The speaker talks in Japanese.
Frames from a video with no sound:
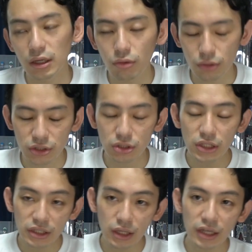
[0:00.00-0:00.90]
結構ね周
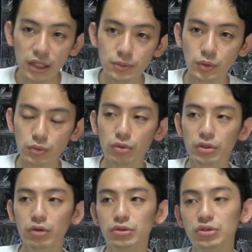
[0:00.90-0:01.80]
辺アイテムも
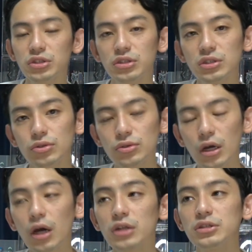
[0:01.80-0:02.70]
結構充実しそう
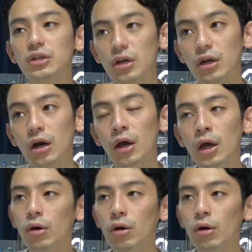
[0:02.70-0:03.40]
な感じだから、